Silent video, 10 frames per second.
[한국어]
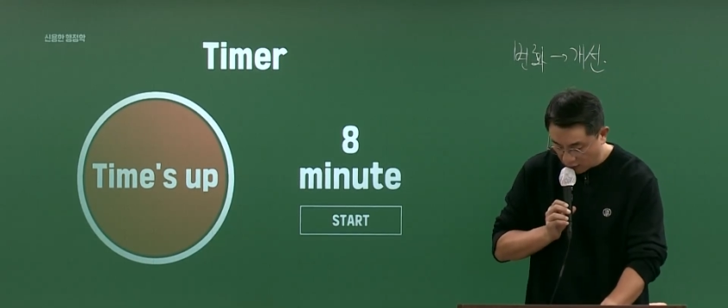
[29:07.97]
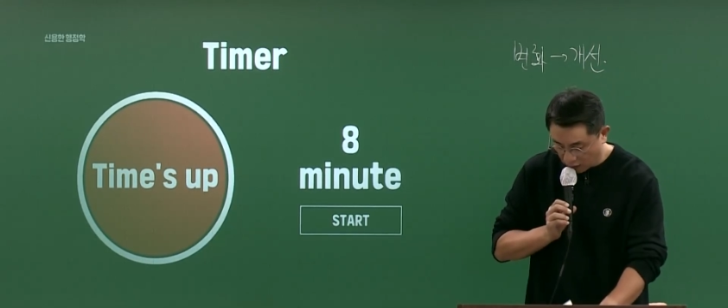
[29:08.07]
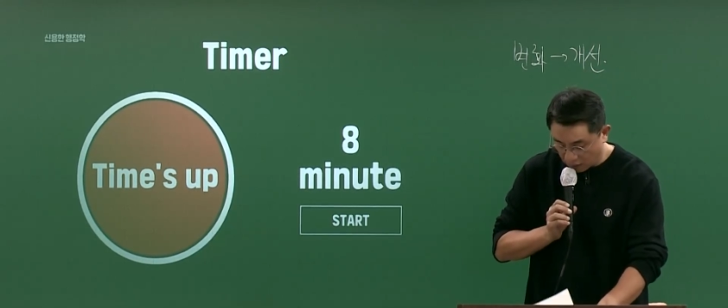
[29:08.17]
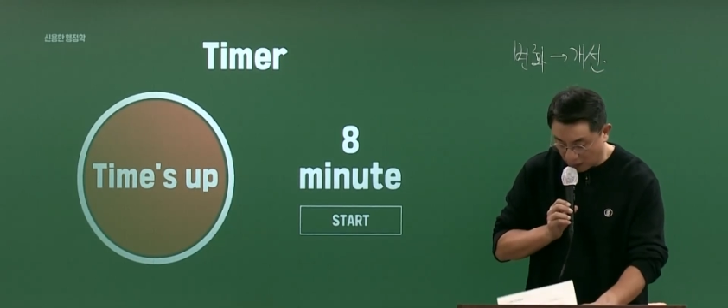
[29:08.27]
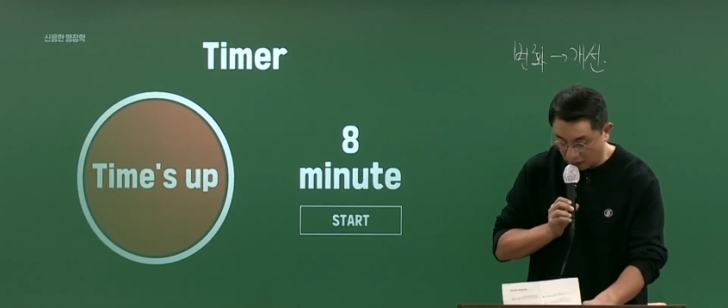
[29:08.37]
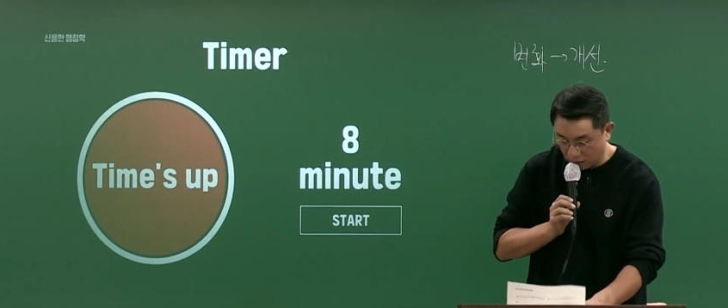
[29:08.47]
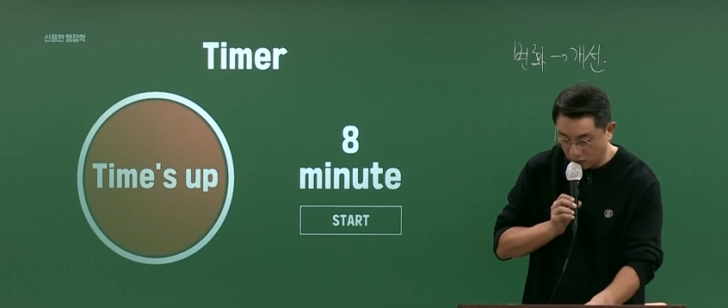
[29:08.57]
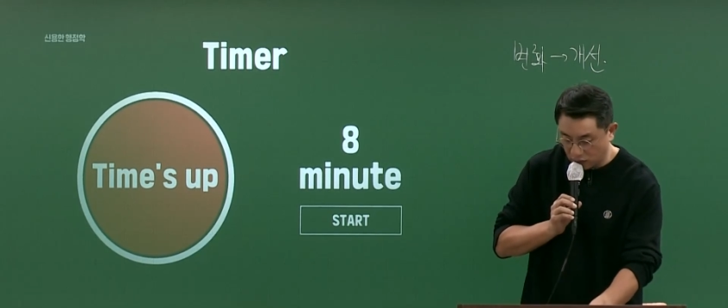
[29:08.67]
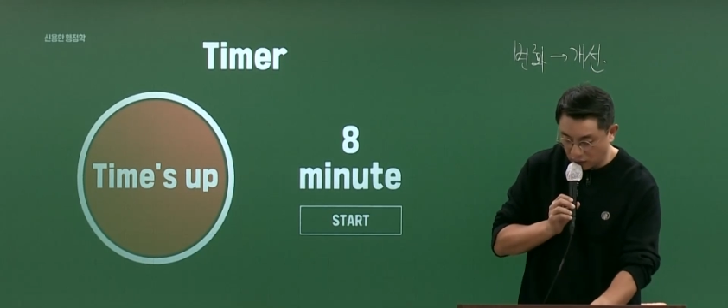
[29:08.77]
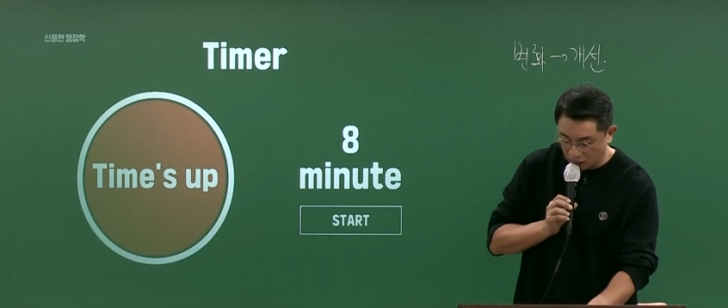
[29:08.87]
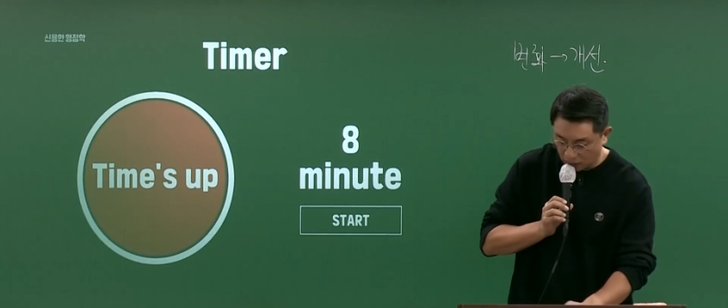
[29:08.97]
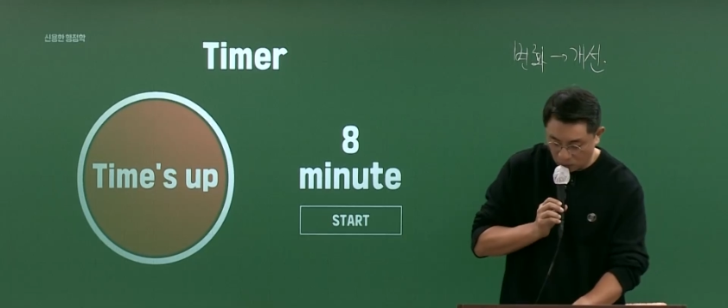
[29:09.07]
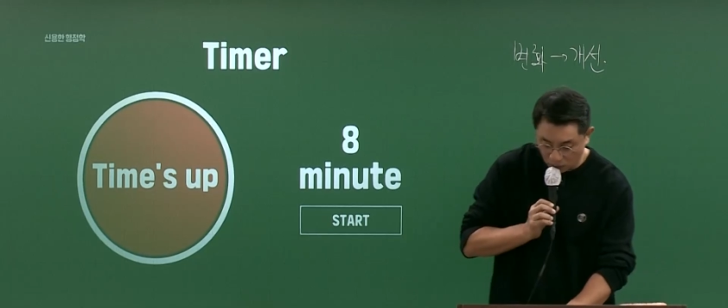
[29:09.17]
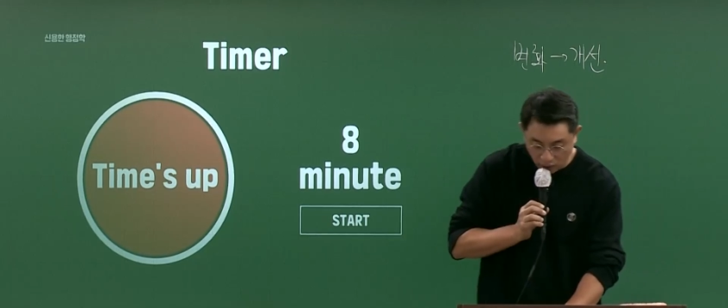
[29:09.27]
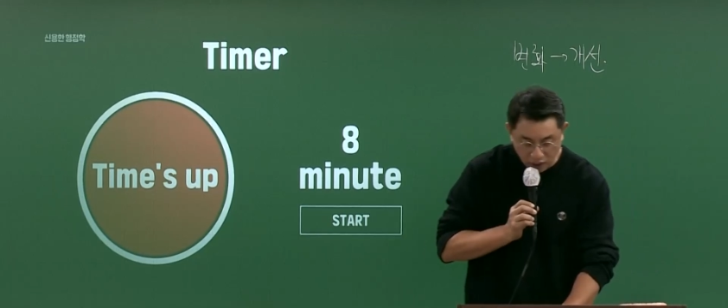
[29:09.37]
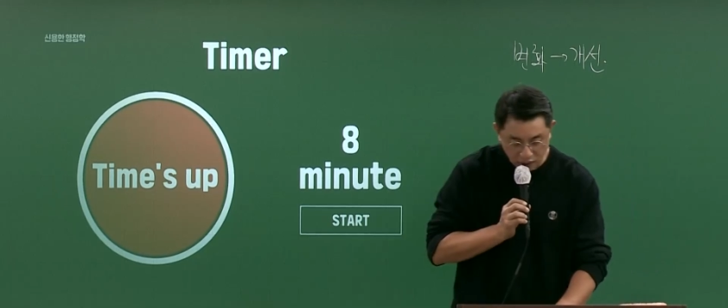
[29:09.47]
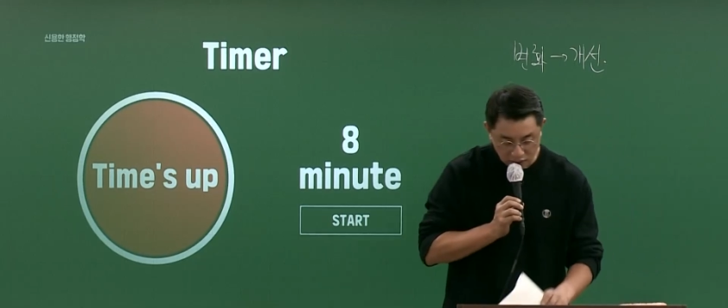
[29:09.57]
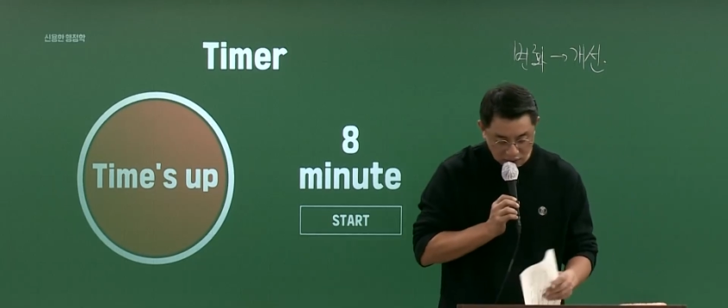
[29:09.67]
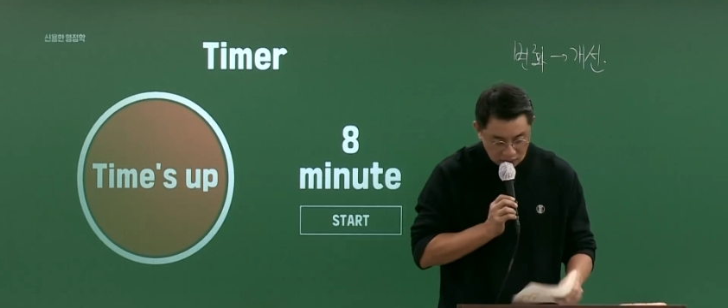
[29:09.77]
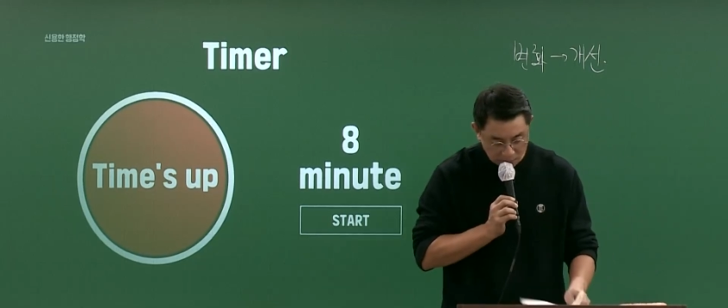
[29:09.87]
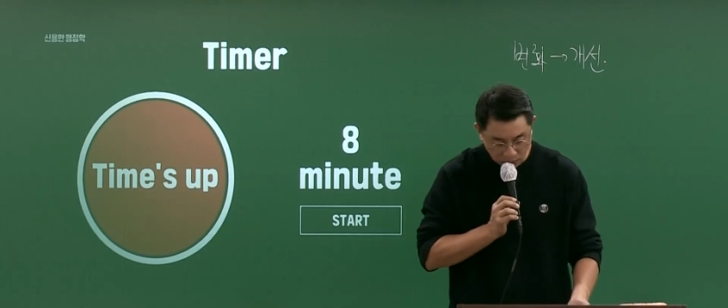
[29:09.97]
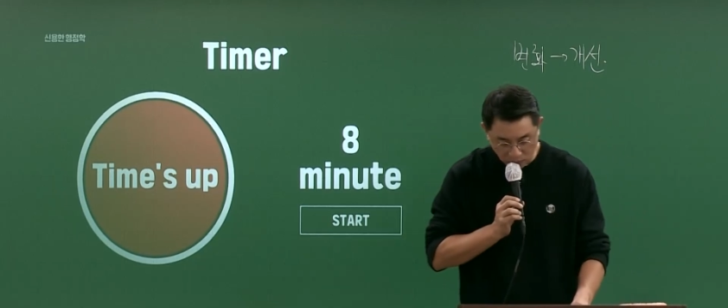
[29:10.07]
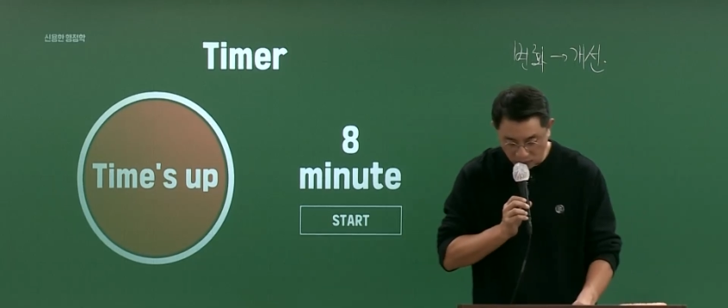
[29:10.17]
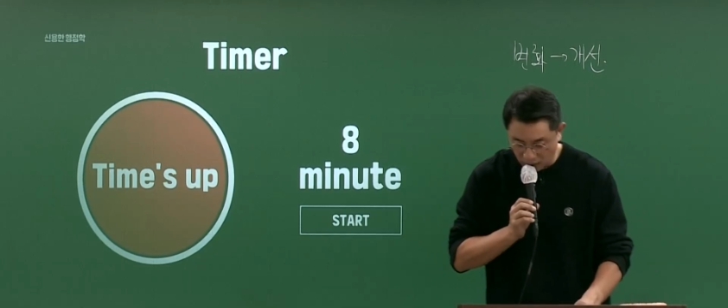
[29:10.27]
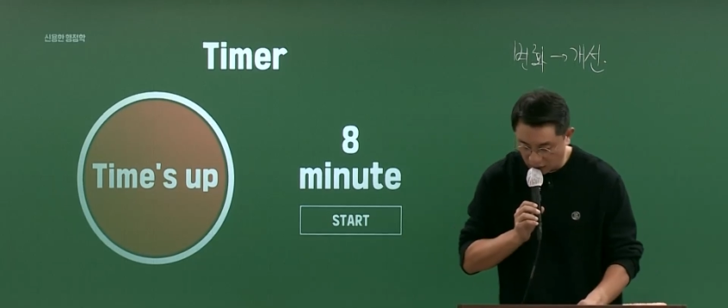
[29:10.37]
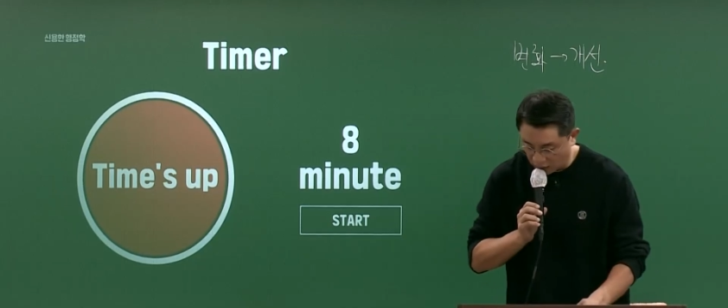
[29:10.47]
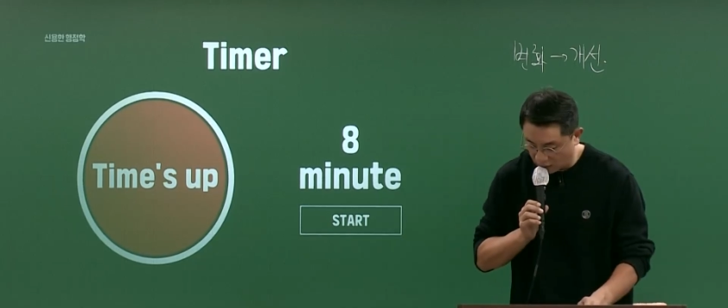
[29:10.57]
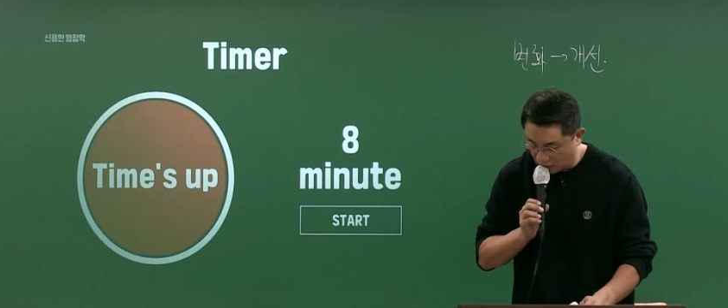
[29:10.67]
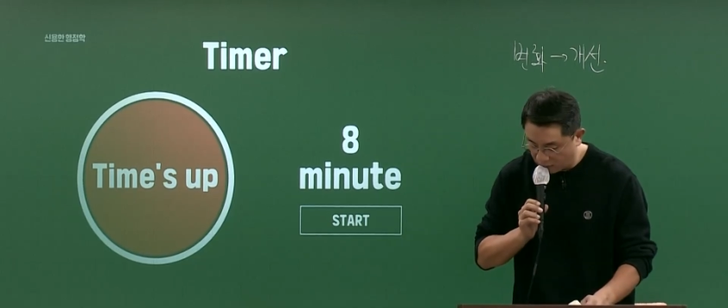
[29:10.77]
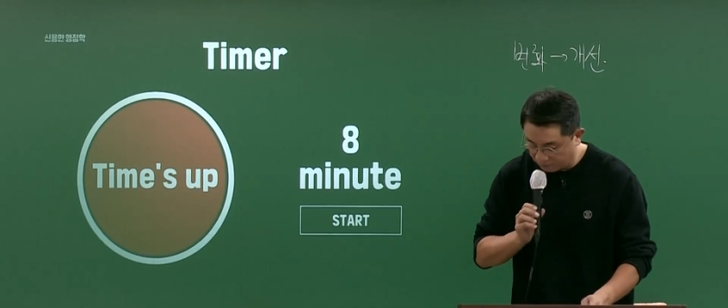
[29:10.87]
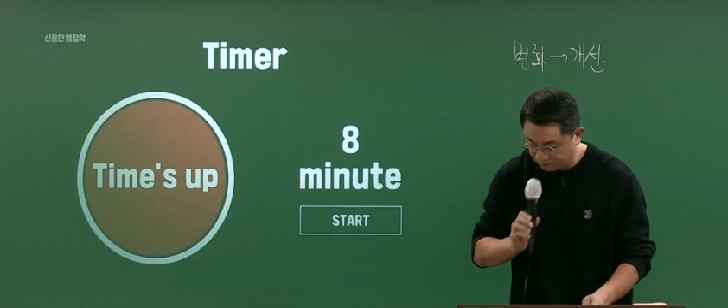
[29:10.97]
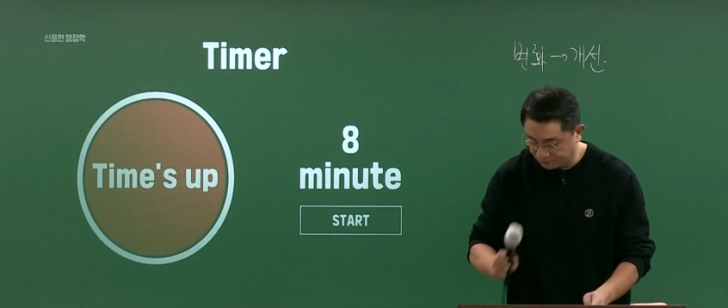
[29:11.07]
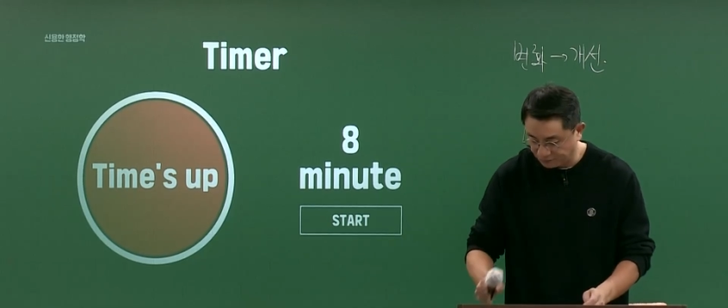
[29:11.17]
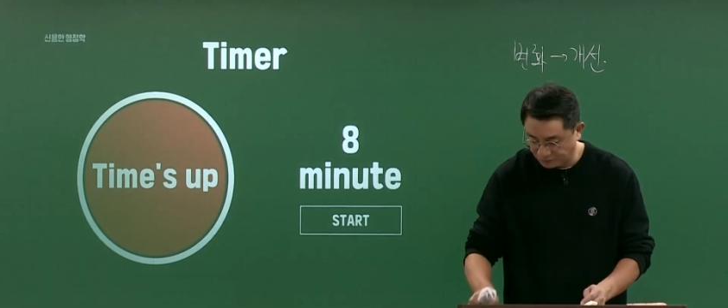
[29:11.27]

그래서 맞는 선지가 되겠고, 여기까지 보도록 할게요.